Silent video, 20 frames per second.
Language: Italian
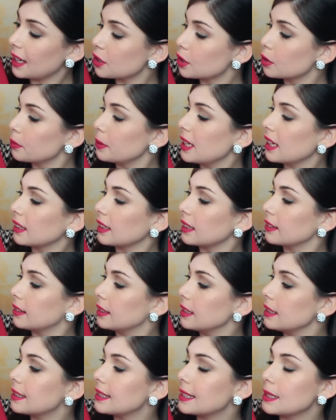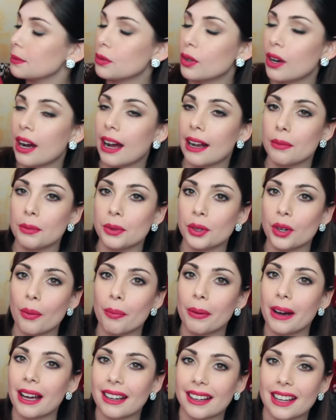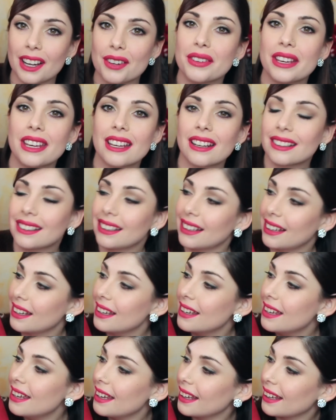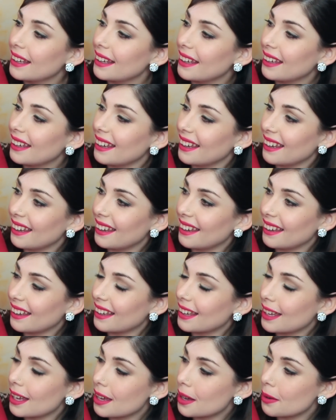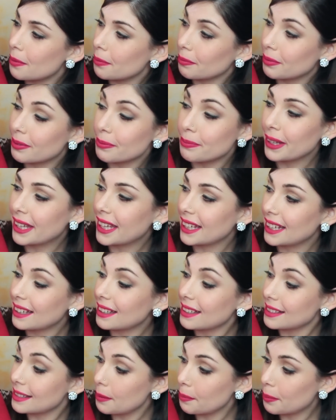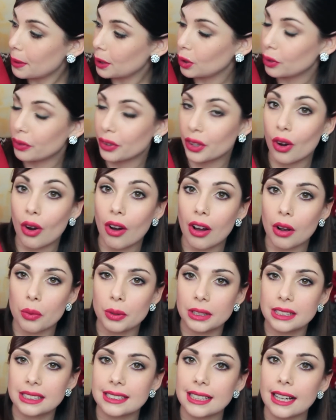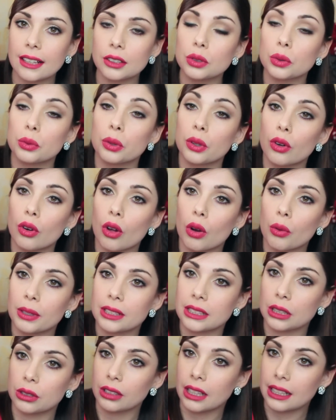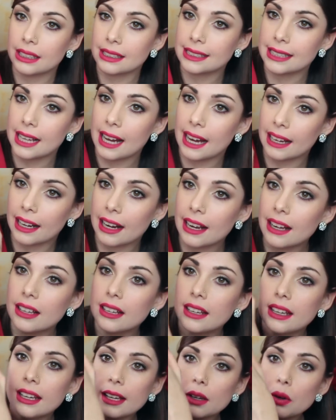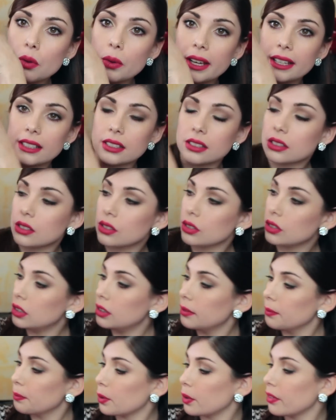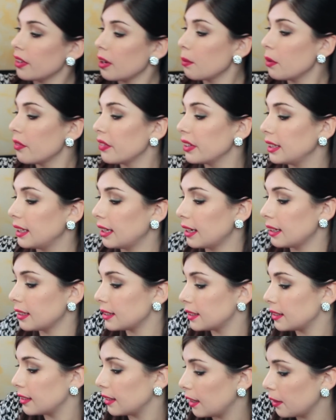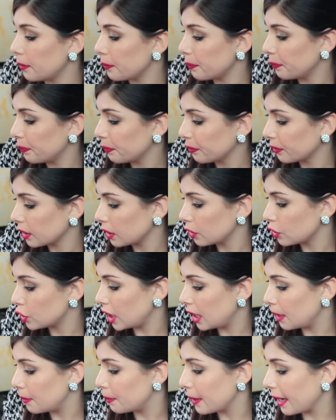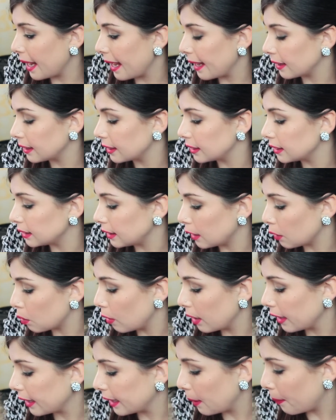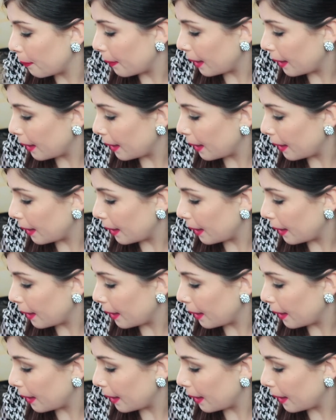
assomiglia tantissimo al mio parca verde che, che mi chiedete sempre dove ho acquistato, quello l'ho acquistato da Zara questo proviamo a vedere se c'è il brand da qualche